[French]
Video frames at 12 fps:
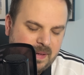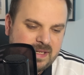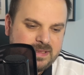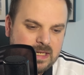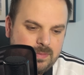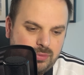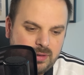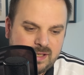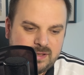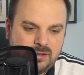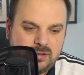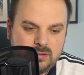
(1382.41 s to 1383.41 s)
Marseille, pour
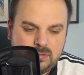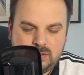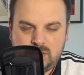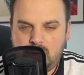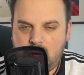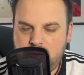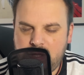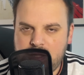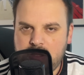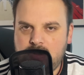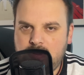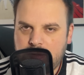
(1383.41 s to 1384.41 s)
l'instant, en
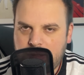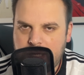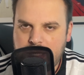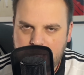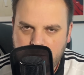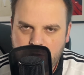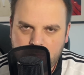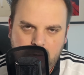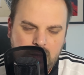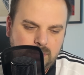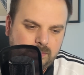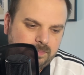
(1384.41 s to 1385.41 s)
un an, et quelques
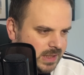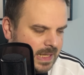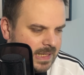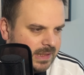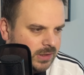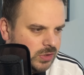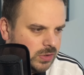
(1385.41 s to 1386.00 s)
mois, c'est assez